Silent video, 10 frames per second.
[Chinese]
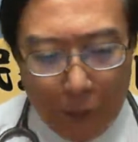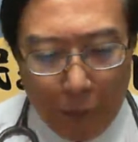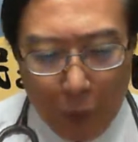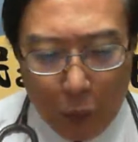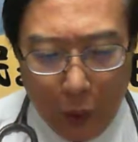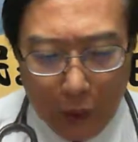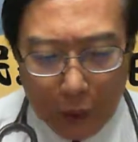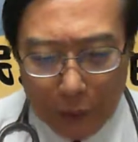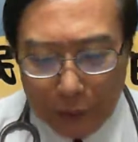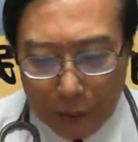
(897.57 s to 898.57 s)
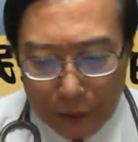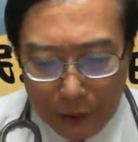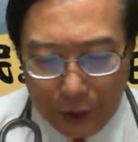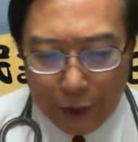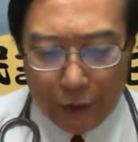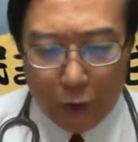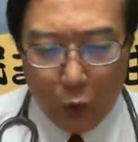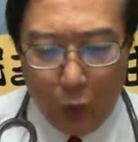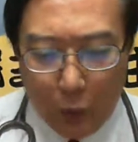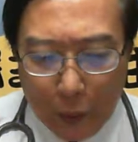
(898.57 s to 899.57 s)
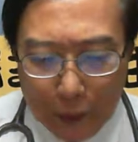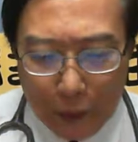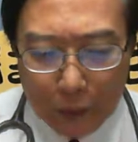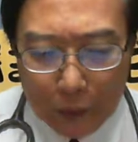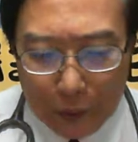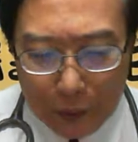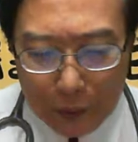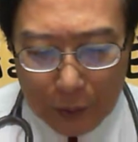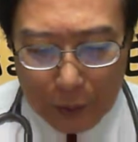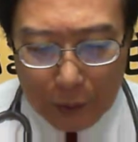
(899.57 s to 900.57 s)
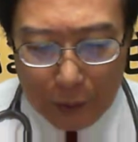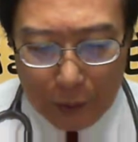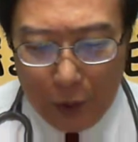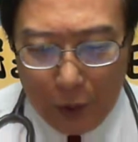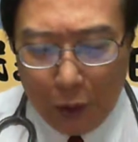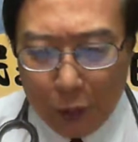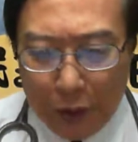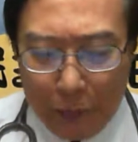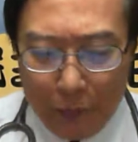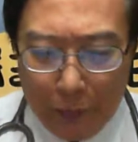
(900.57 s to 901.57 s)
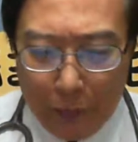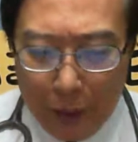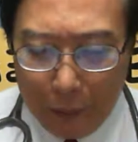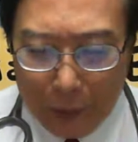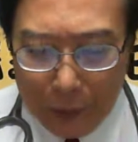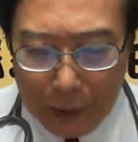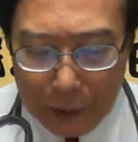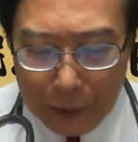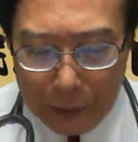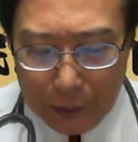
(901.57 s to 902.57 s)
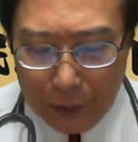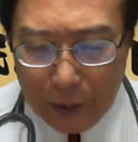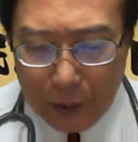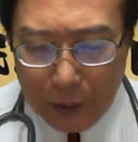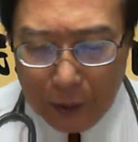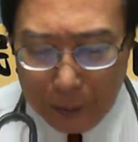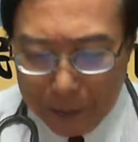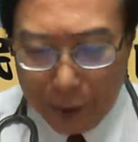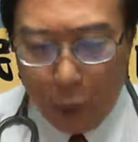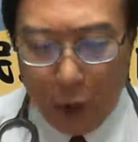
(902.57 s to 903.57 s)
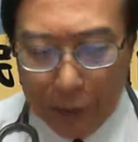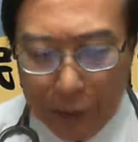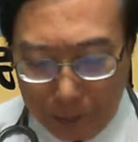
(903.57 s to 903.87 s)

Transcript: 包括前中华馆长，伊个夫人嘛是检察官，